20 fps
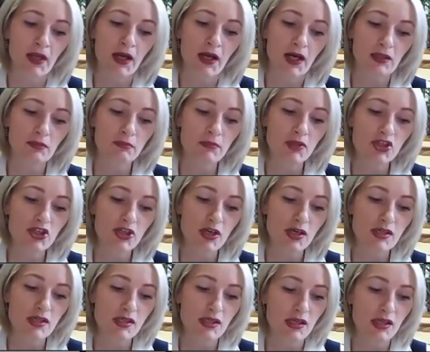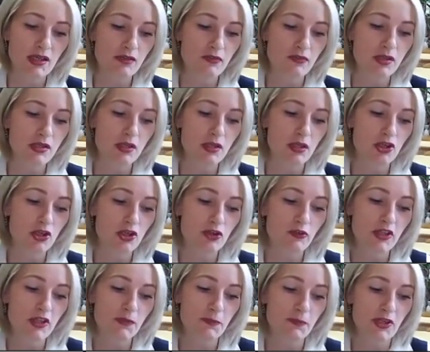Отмечается развитие
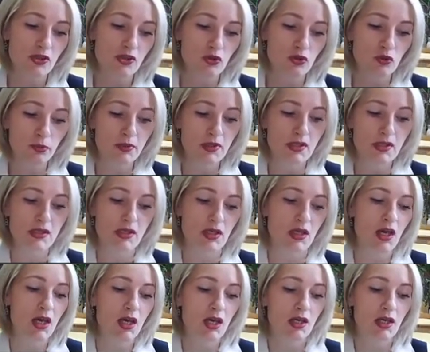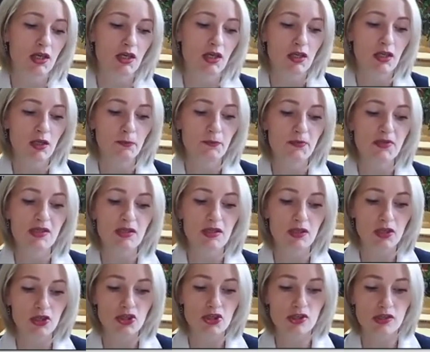речевых способностей и
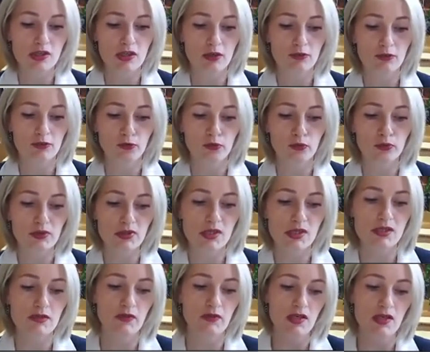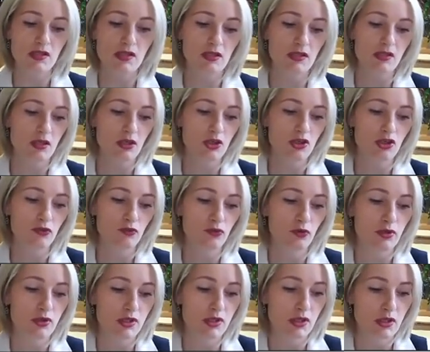психических функций, связанных с
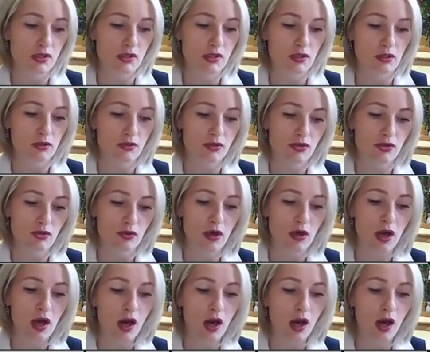речевой деятельностью.